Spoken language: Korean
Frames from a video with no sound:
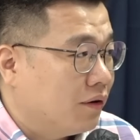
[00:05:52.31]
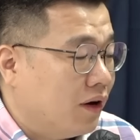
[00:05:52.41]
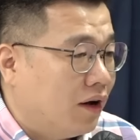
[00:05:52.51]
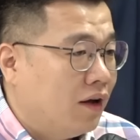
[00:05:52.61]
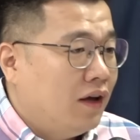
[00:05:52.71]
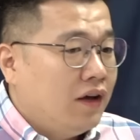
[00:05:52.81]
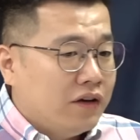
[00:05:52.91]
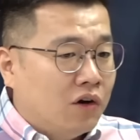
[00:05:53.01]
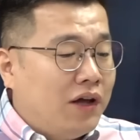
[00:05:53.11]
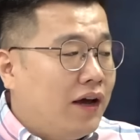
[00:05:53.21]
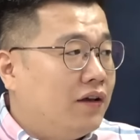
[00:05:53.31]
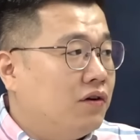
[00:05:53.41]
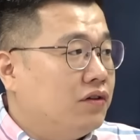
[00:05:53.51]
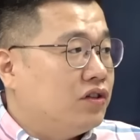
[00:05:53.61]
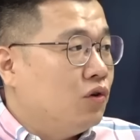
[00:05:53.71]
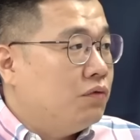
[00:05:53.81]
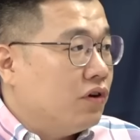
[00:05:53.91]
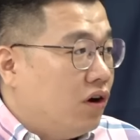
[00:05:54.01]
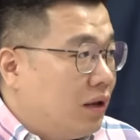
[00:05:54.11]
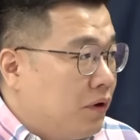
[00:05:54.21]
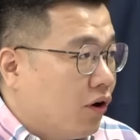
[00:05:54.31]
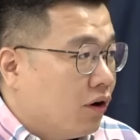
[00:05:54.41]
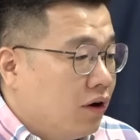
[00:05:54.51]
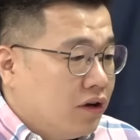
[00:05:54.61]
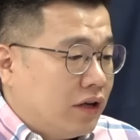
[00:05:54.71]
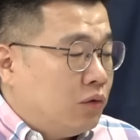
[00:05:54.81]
그러니까 여당에서는 지도부는 14명, 예.